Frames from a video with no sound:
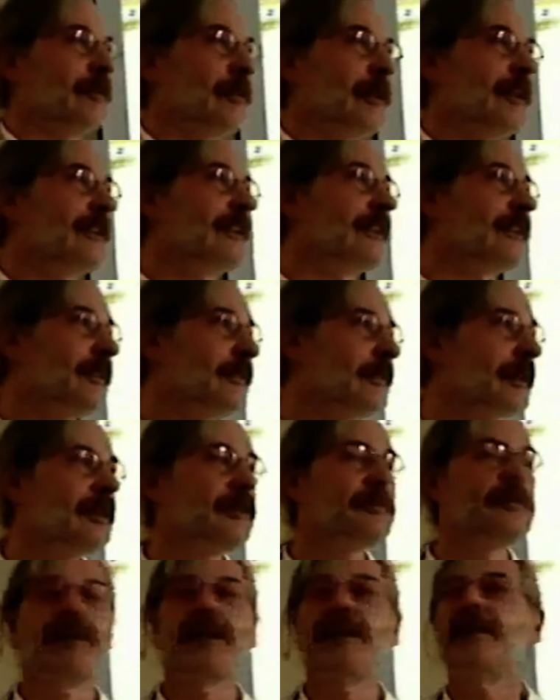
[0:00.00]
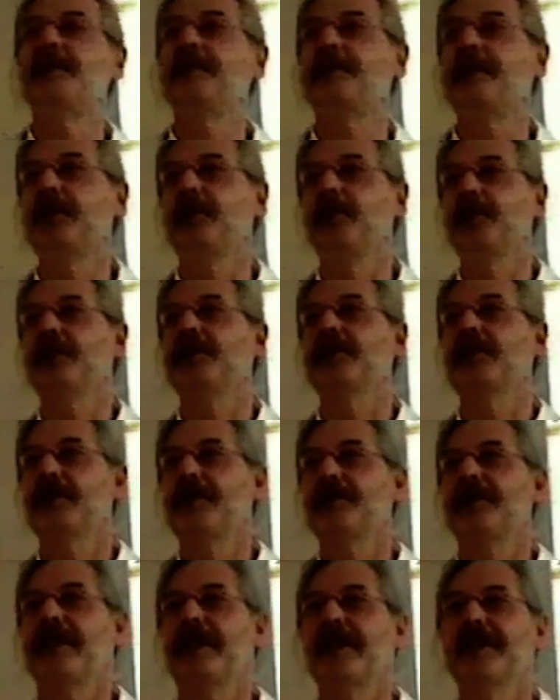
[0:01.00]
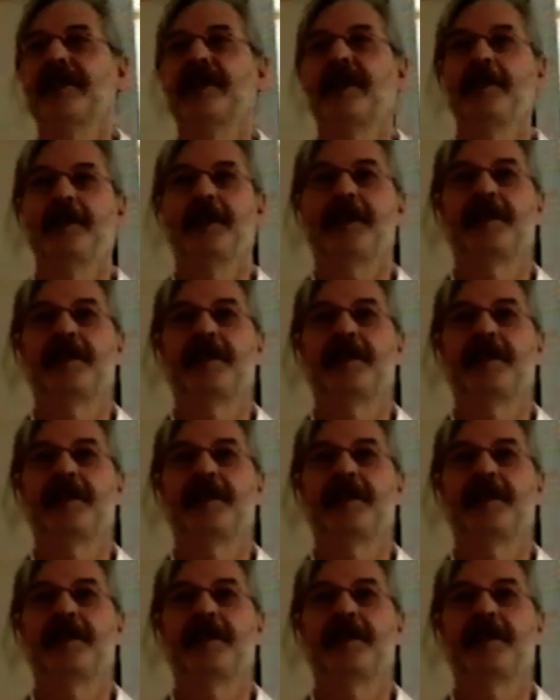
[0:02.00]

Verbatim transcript: meistens mit einem dicken Pilotenkoffer ankam.